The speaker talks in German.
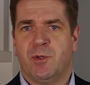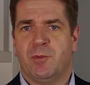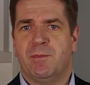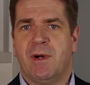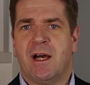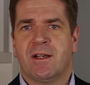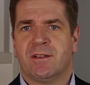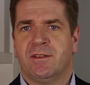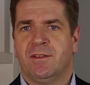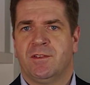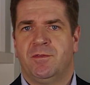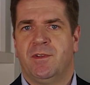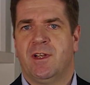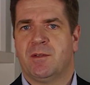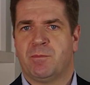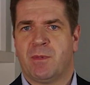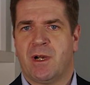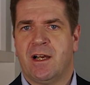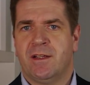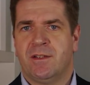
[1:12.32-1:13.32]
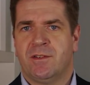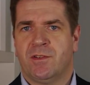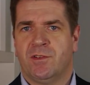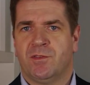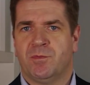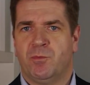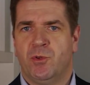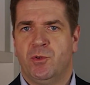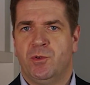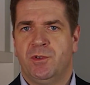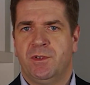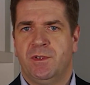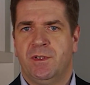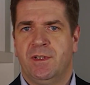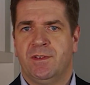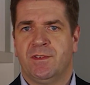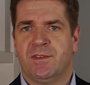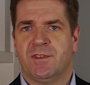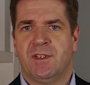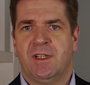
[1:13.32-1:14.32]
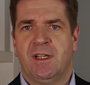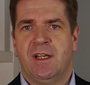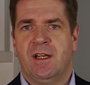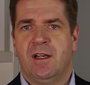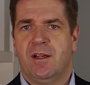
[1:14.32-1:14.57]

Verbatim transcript: bemerkenswert breites Bündnis,